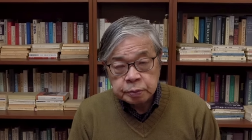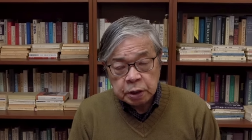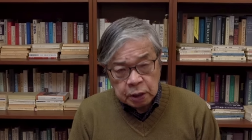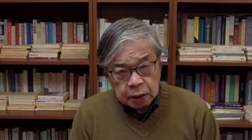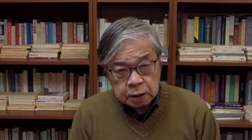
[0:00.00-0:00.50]

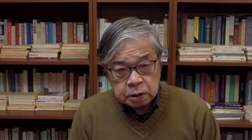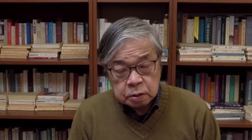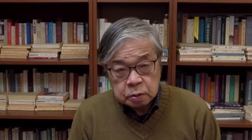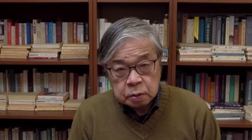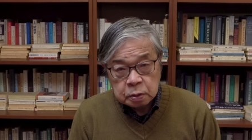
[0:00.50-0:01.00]
見えなかった
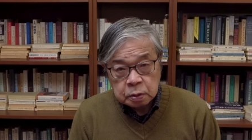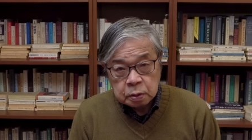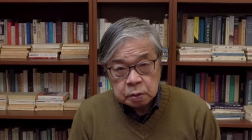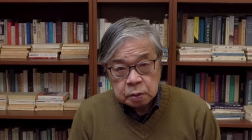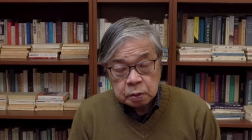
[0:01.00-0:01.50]
と
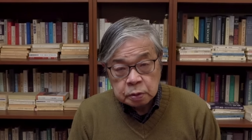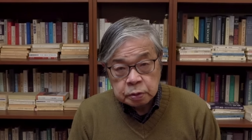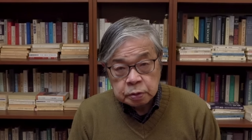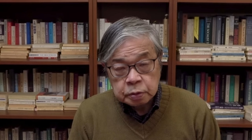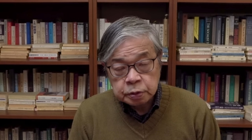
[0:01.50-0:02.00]

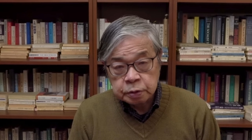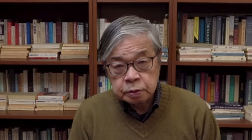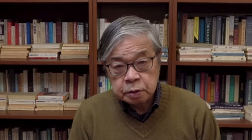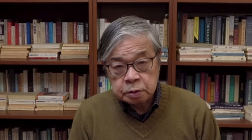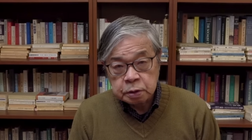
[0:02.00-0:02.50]
いうふうに
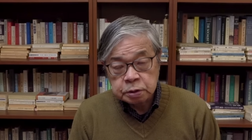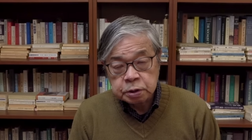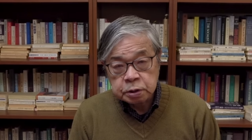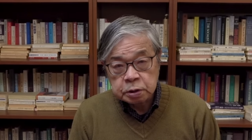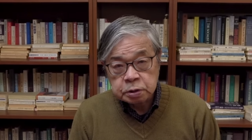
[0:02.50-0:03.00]
言ってるら
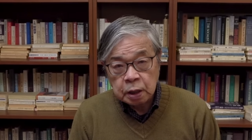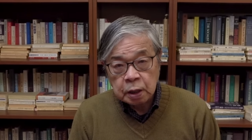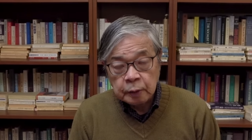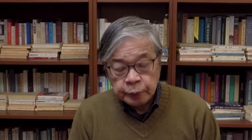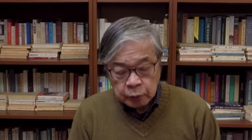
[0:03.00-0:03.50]
しいんですね。